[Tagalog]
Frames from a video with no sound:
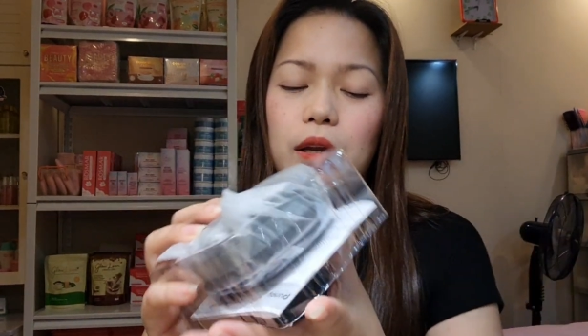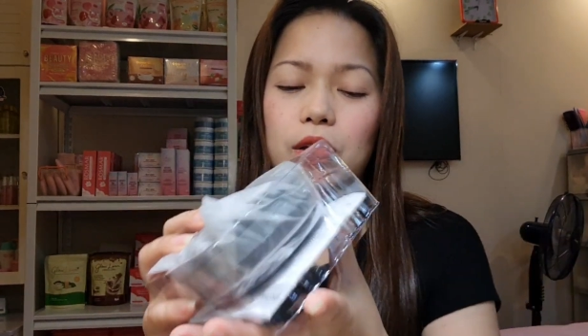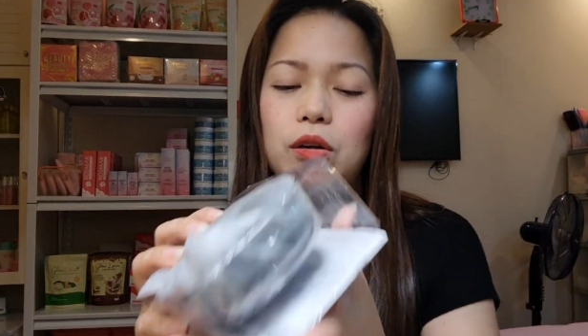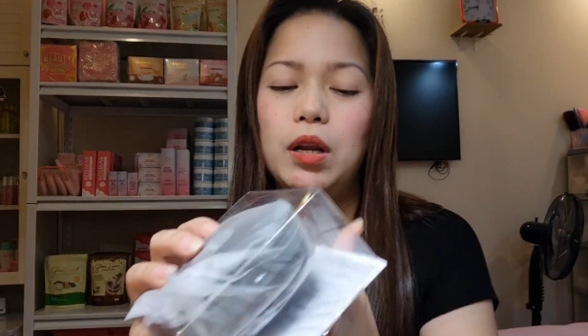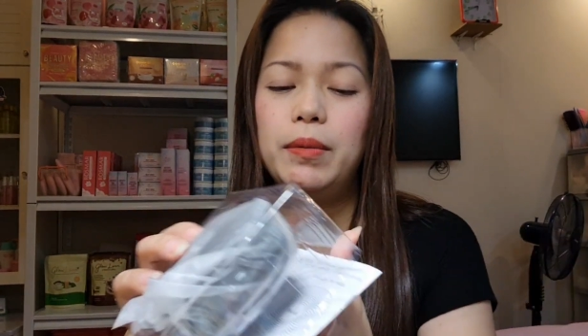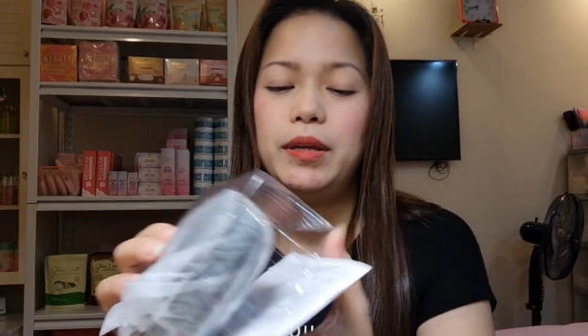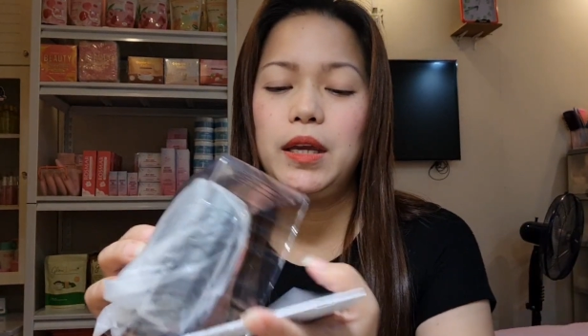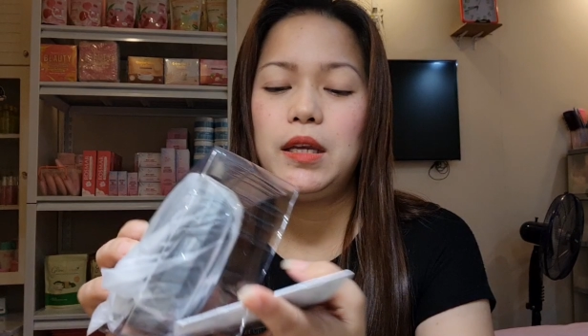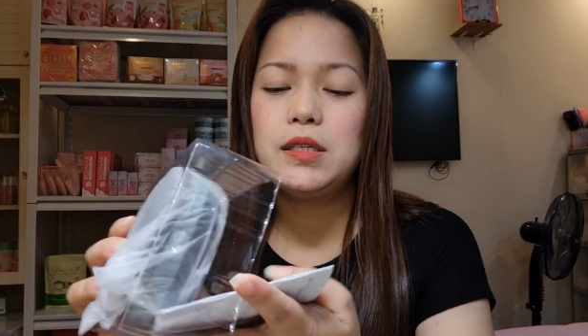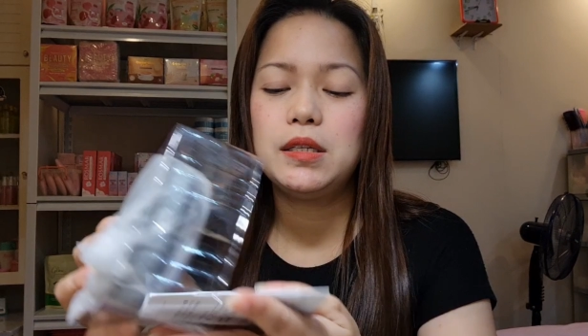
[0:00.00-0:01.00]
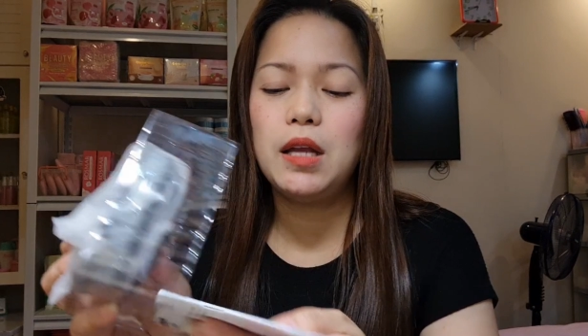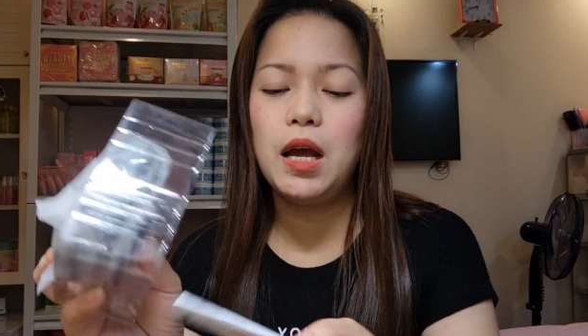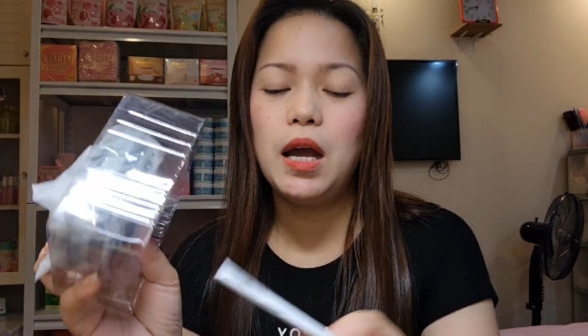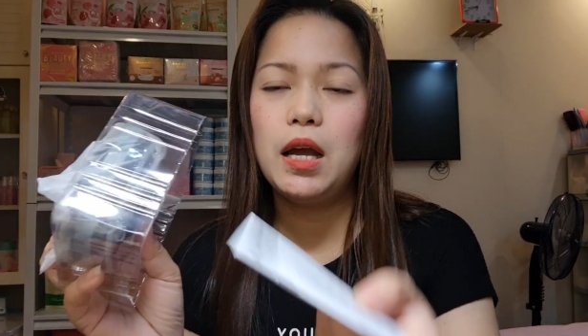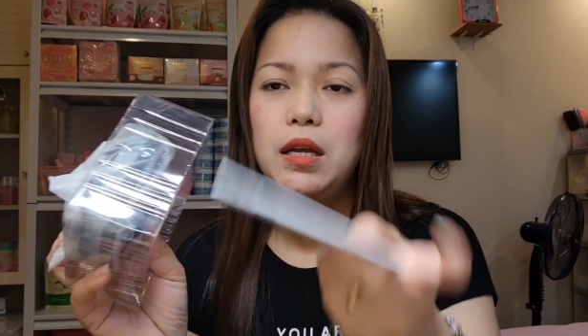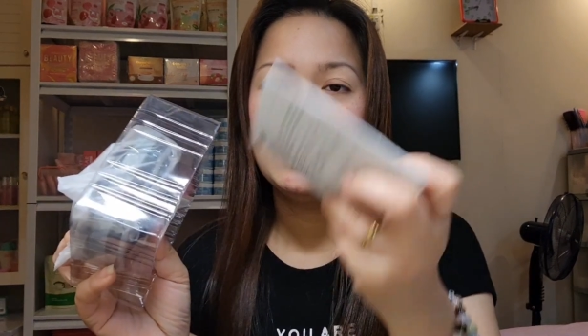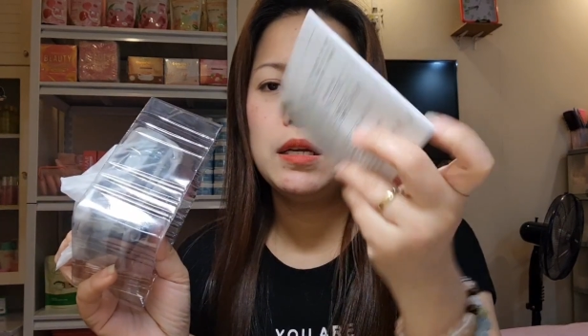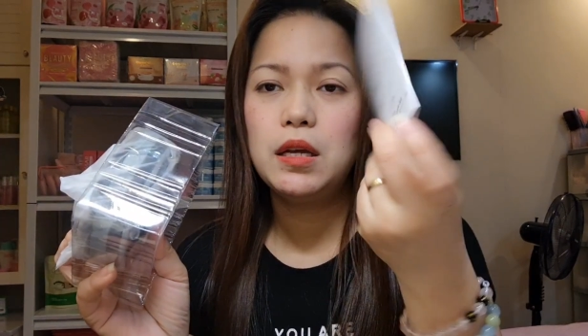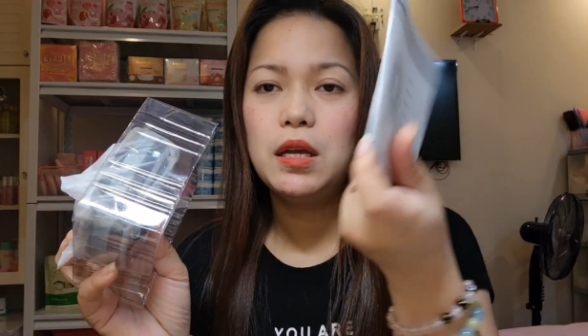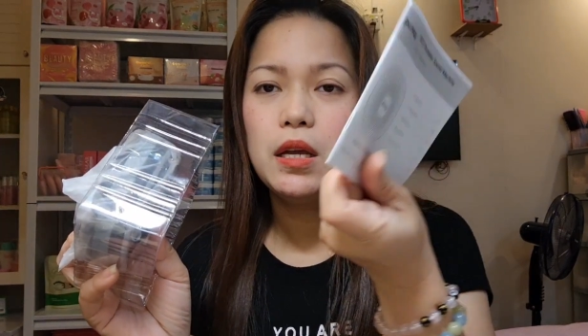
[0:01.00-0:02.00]
Yung laman niya is the
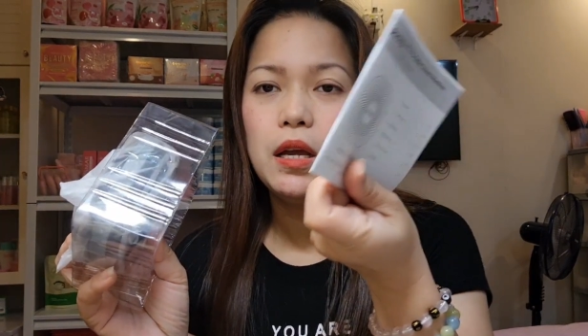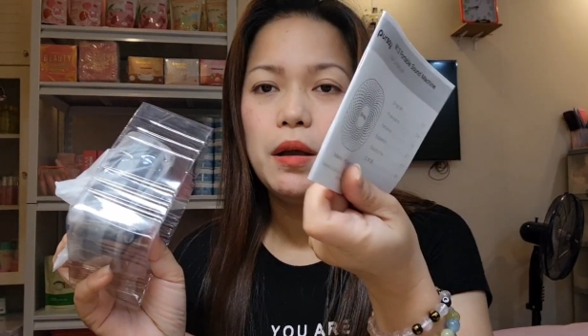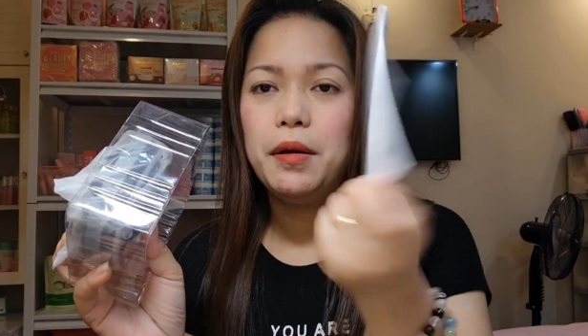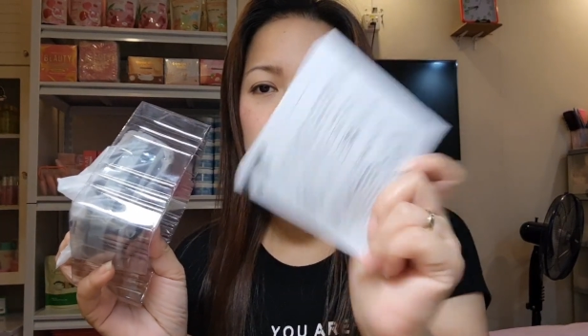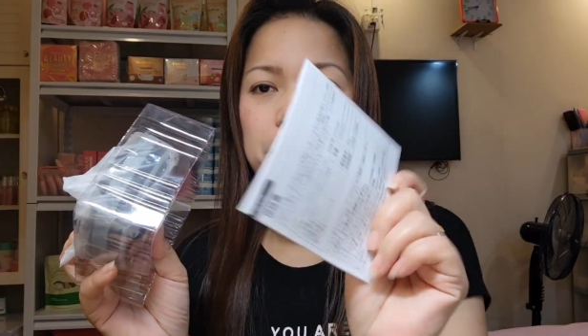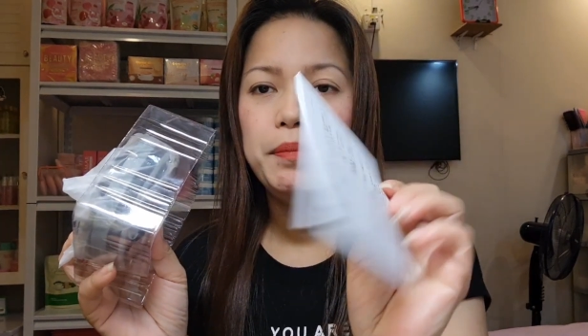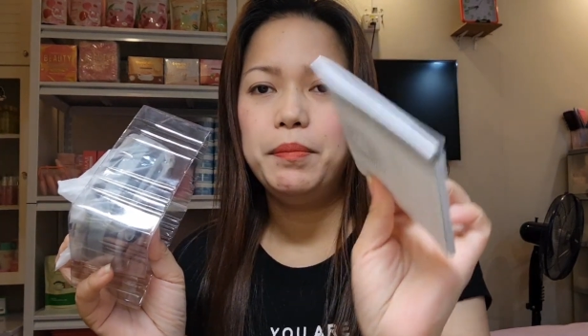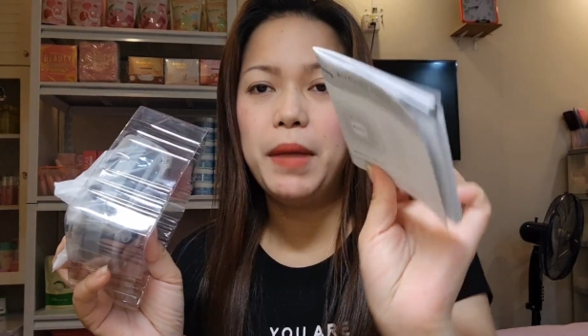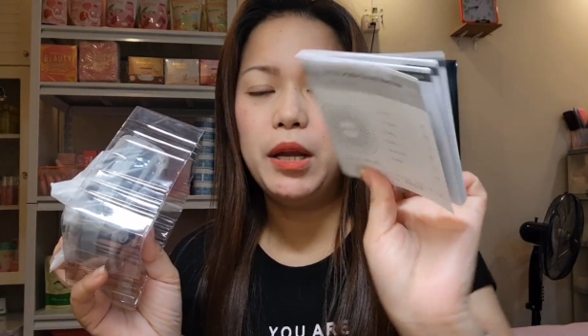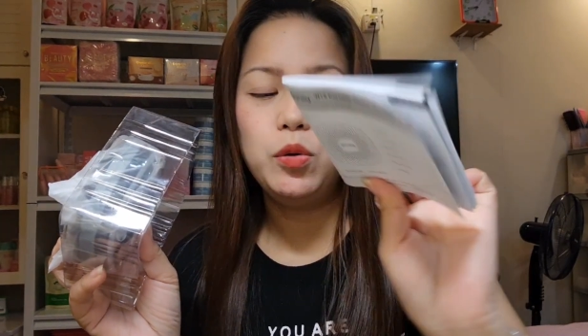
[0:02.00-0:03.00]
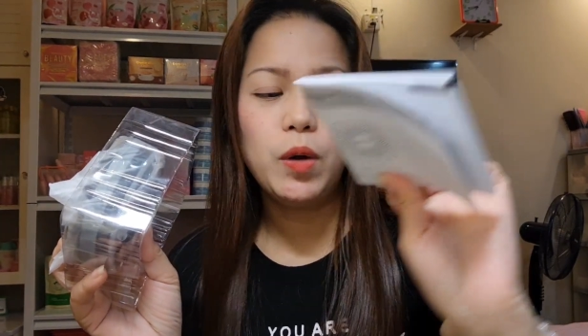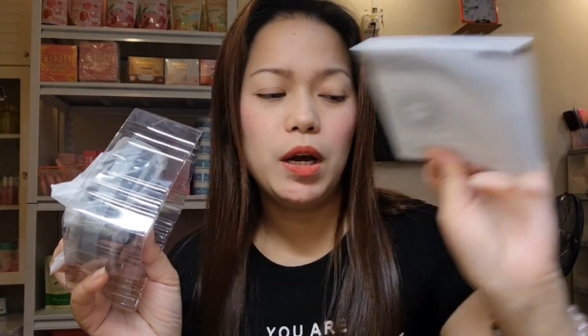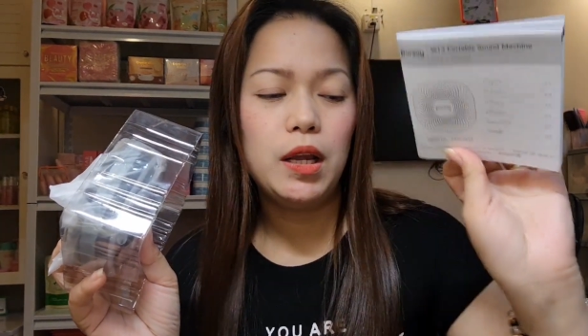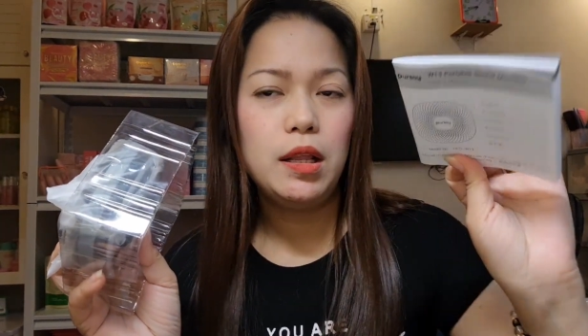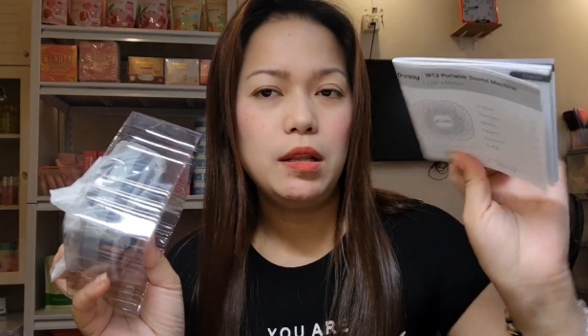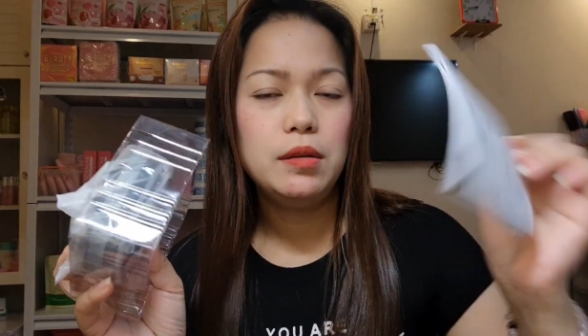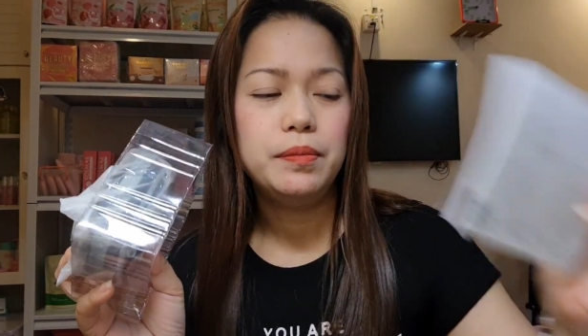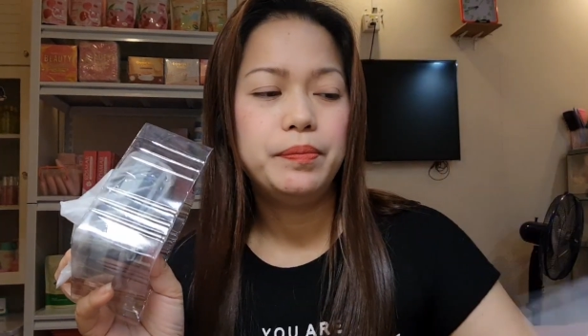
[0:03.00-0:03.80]
manual